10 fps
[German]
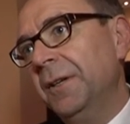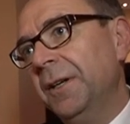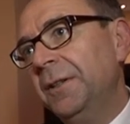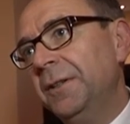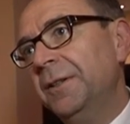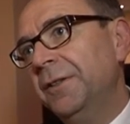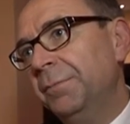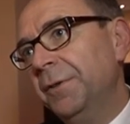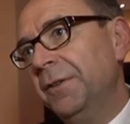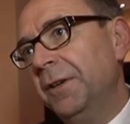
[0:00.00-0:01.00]

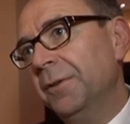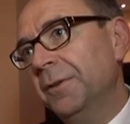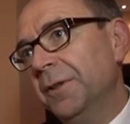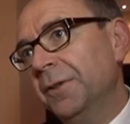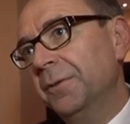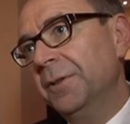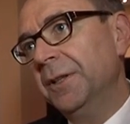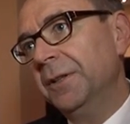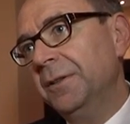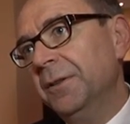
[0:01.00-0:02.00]
intensiv mit Fachleuten
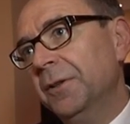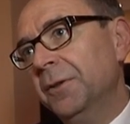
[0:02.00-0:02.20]
diskutieren,